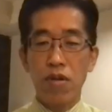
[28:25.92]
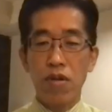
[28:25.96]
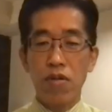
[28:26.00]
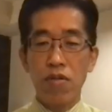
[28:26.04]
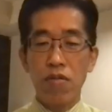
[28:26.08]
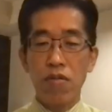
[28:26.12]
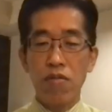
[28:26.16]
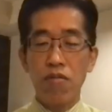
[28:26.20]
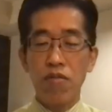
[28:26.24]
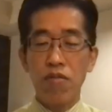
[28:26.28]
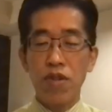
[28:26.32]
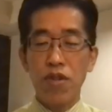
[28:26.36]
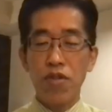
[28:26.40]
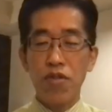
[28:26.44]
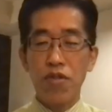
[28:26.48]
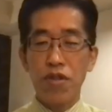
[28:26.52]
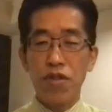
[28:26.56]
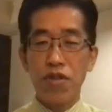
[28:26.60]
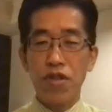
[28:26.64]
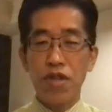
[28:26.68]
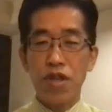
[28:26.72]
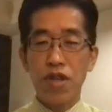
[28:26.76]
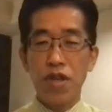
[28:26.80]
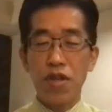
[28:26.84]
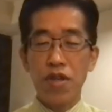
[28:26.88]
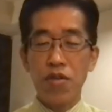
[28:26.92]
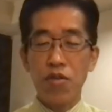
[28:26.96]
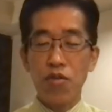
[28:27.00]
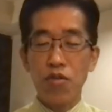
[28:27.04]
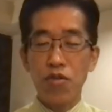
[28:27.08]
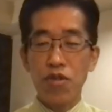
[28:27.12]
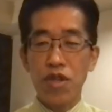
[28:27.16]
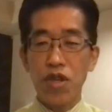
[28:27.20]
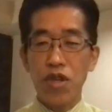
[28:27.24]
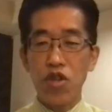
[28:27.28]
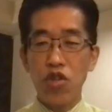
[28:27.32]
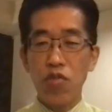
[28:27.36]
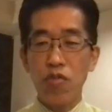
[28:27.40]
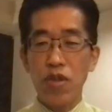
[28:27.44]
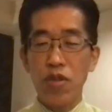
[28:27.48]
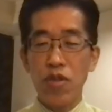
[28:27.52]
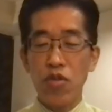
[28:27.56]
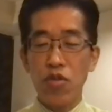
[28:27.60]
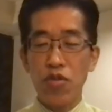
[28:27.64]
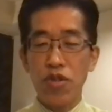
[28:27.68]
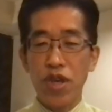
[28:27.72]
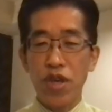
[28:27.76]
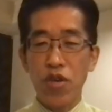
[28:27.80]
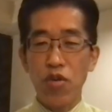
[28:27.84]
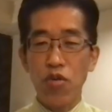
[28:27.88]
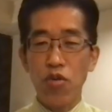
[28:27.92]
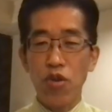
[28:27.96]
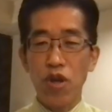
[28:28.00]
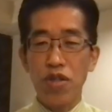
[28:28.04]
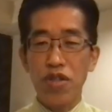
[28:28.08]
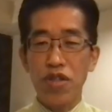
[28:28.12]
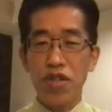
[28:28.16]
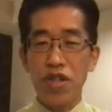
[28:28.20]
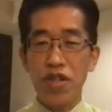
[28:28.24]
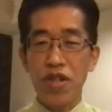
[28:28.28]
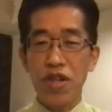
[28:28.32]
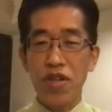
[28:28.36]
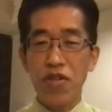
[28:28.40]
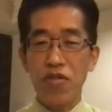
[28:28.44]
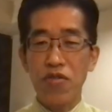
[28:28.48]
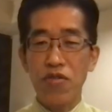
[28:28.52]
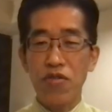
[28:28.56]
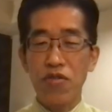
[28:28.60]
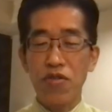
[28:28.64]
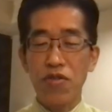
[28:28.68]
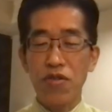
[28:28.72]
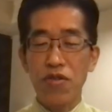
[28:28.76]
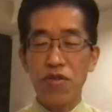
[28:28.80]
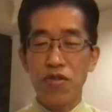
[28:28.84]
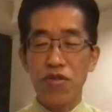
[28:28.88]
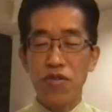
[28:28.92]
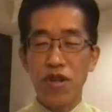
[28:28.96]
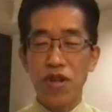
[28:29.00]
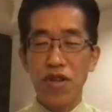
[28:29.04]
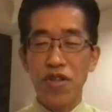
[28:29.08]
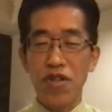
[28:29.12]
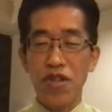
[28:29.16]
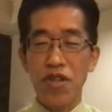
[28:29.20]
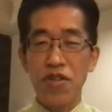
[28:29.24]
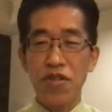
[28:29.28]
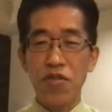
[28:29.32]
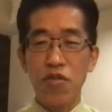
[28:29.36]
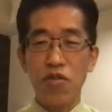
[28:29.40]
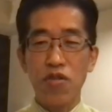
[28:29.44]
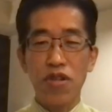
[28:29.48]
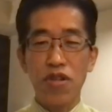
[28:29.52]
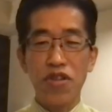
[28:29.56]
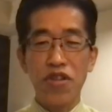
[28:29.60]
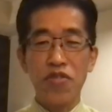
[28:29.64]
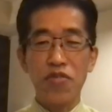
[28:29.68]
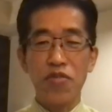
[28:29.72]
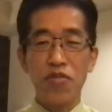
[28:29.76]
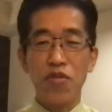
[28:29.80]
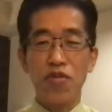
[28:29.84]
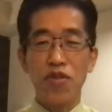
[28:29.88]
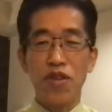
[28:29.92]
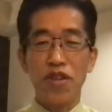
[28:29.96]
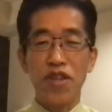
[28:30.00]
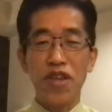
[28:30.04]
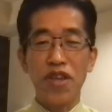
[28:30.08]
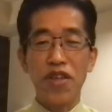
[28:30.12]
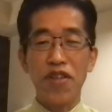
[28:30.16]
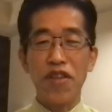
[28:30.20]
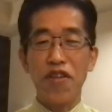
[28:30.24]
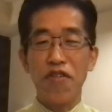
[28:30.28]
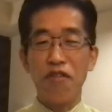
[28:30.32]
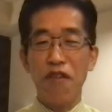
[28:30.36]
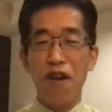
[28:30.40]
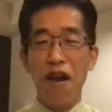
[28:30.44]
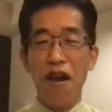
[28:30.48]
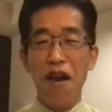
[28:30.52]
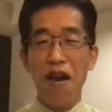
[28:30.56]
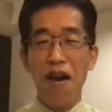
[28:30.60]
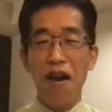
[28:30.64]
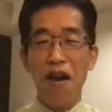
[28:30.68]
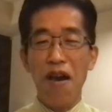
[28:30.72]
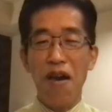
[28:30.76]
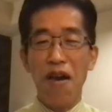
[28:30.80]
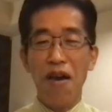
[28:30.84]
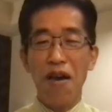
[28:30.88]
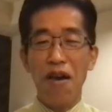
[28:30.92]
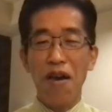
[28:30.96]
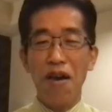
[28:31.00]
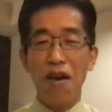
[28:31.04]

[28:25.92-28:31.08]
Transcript: うん、だってせあの制度面の対応とか戦略作るとか全然遅れてるものが知らないわ。う